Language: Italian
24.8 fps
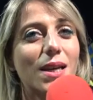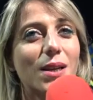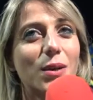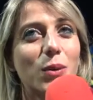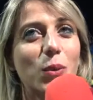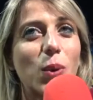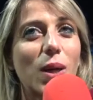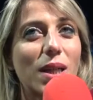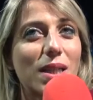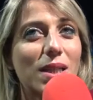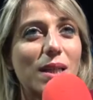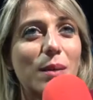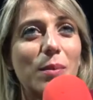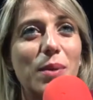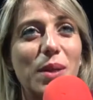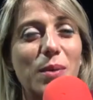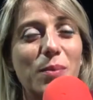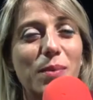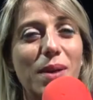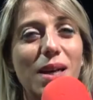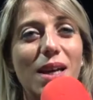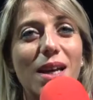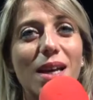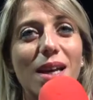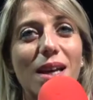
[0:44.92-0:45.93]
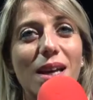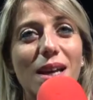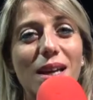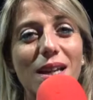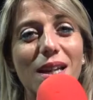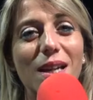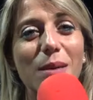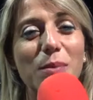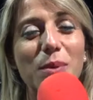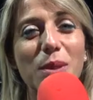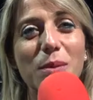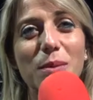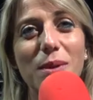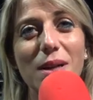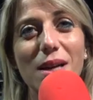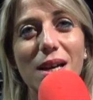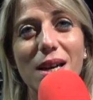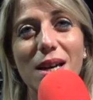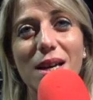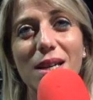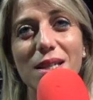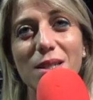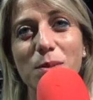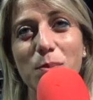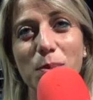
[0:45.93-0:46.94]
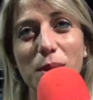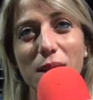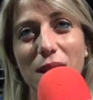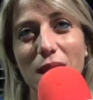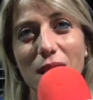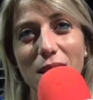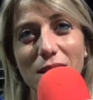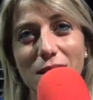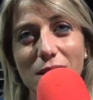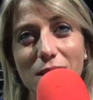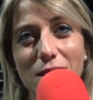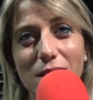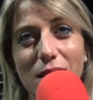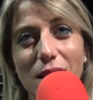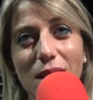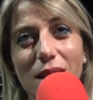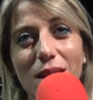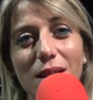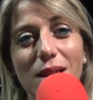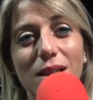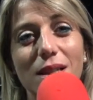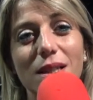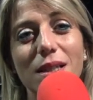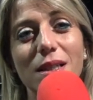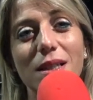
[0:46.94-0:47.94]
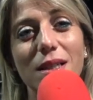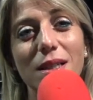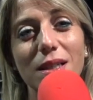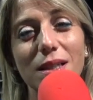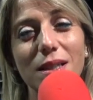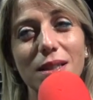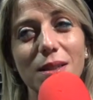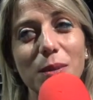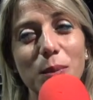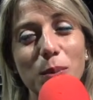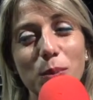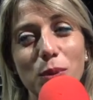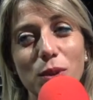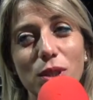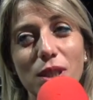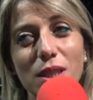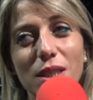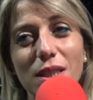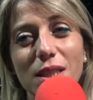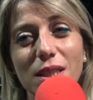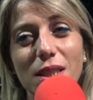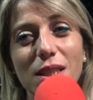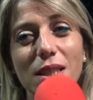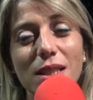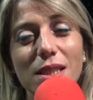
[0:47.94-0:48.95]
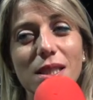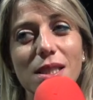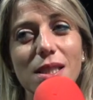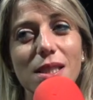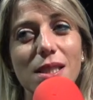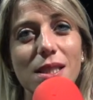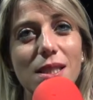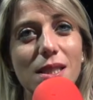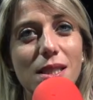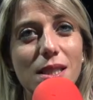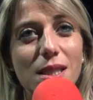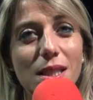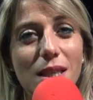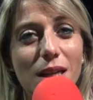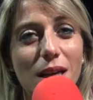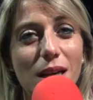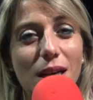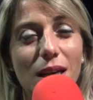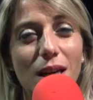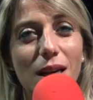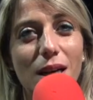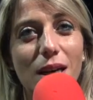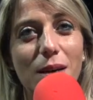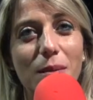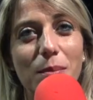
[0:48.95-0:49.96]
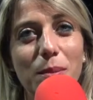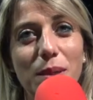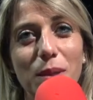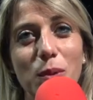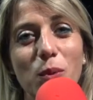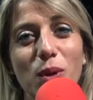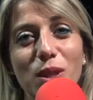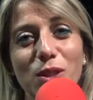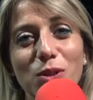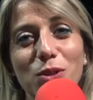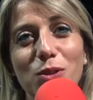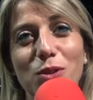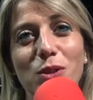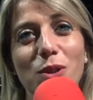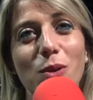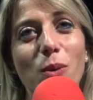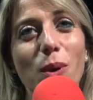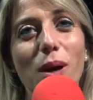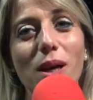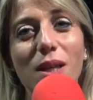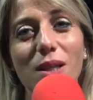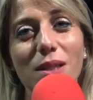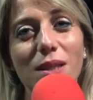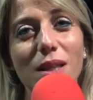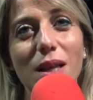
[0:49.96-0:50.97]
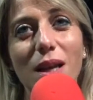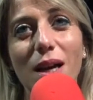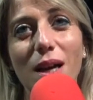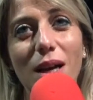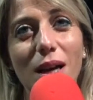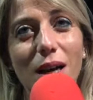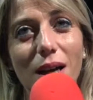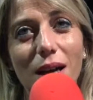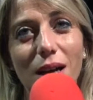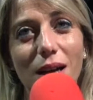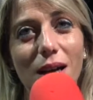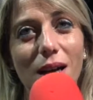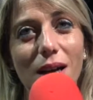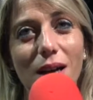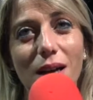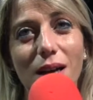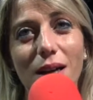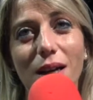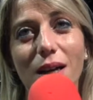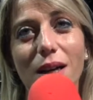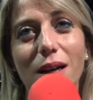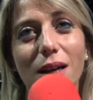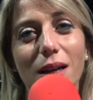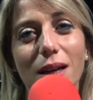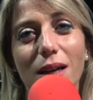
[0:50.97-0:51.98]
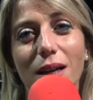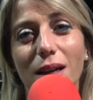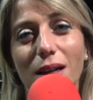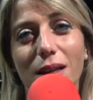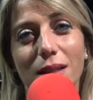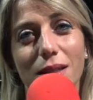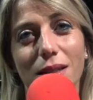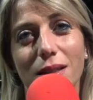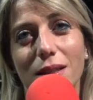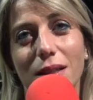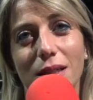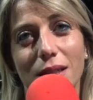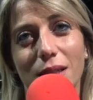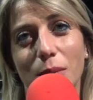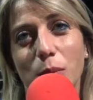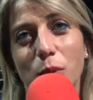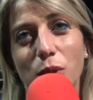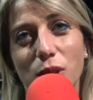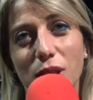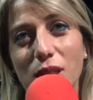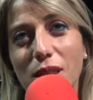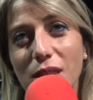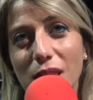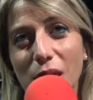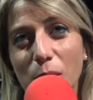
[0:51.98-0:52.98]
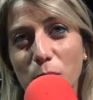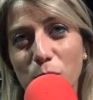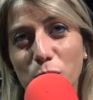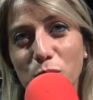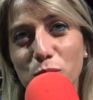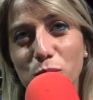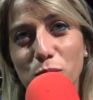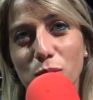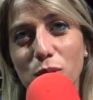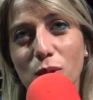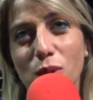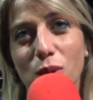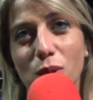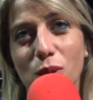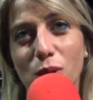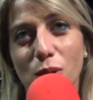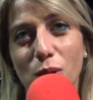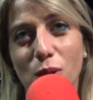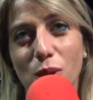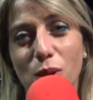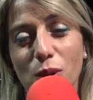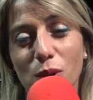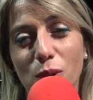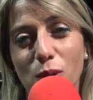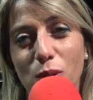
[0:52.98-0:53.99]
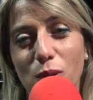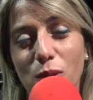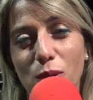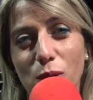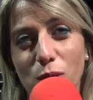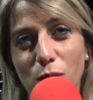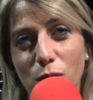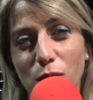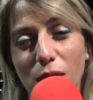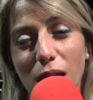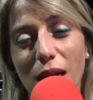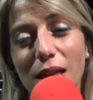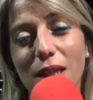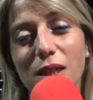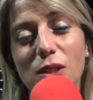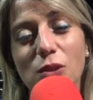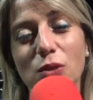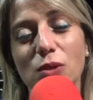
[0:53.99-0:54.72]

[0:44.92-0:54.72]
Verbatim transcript: Guarda, per me è la prima esperienza eh, in politica, sia per quanto riguarda la politica appunto locale.